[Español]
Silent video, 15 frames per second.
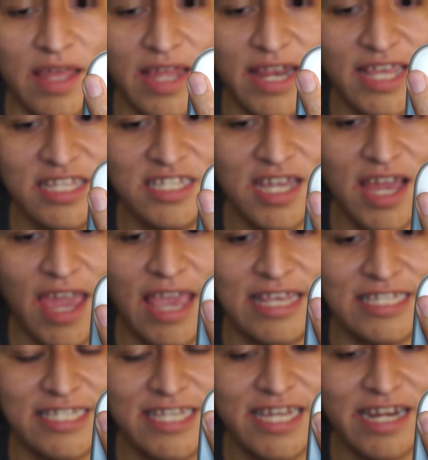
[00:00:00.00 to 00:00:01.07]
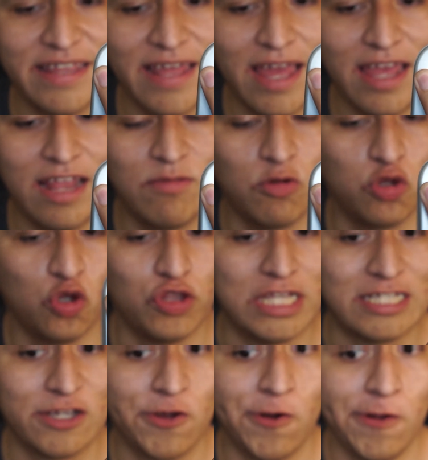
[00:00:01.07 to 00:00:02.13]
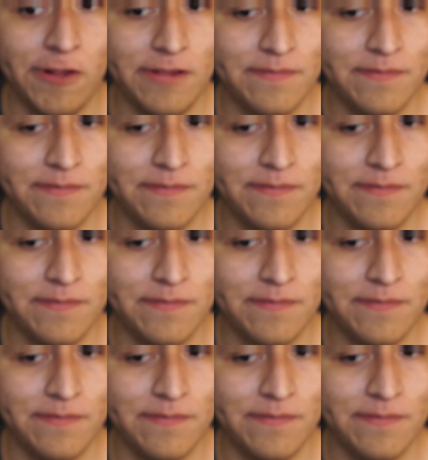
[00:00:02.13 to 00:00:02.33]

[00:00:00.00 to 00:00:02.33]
derecha e izquierda, el botón de scroll.